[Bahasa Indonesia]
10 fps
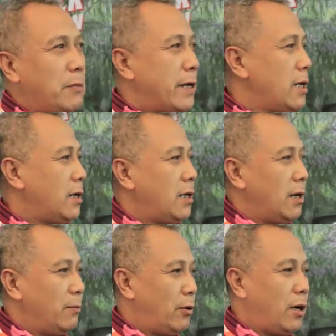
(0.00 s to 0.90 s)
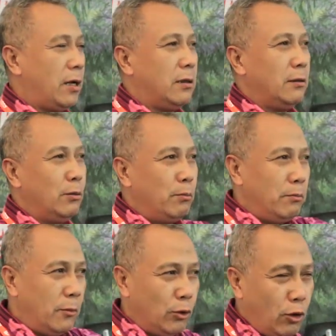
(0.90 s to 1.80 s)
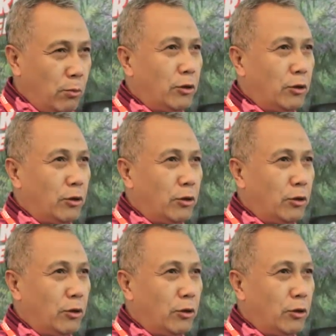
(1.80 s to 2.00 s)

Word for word: Banyak yang produk untuk